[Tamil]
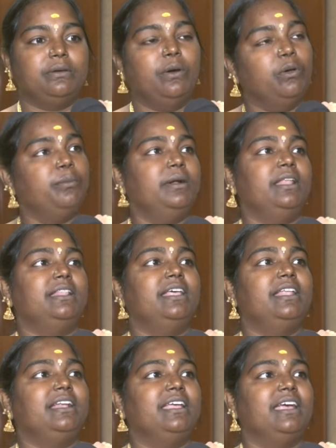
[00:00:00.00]
கவர்மெண்ட்டாக
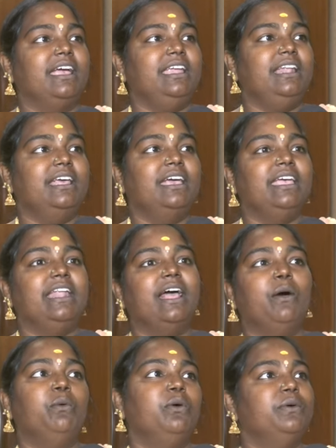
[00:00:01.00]
தான் இருக்குது கையில் ஏன்னா
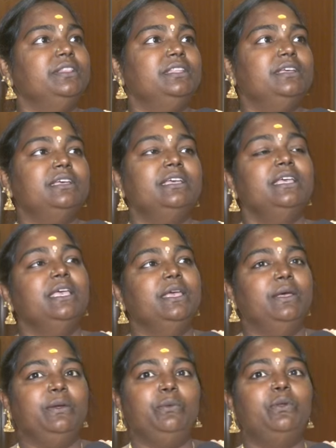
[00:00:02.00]
அவங்க வந்து
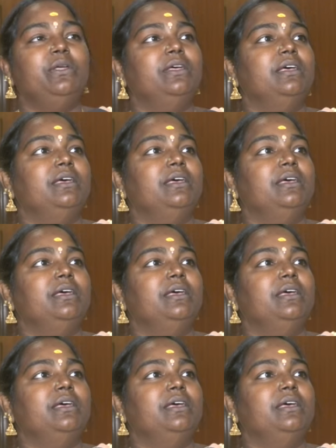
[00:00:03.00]
இன்னும்